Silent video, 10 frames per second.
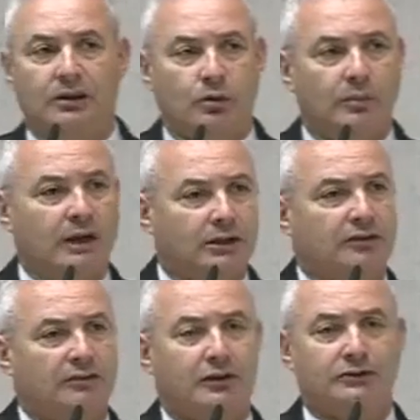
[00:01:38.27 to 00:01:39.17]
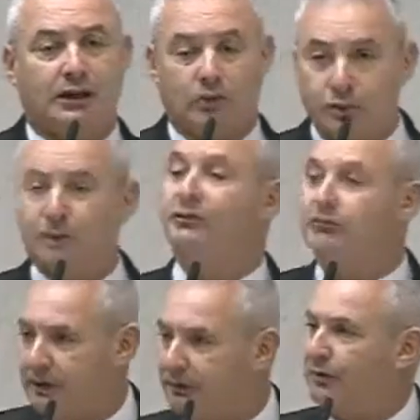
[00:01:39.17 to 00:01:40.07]
com medo que vai faltar combustível.
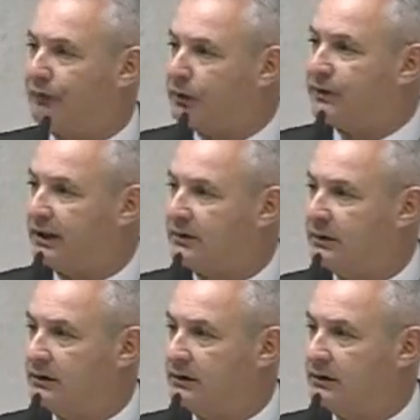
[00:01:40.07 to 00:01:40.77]
E vai faltar.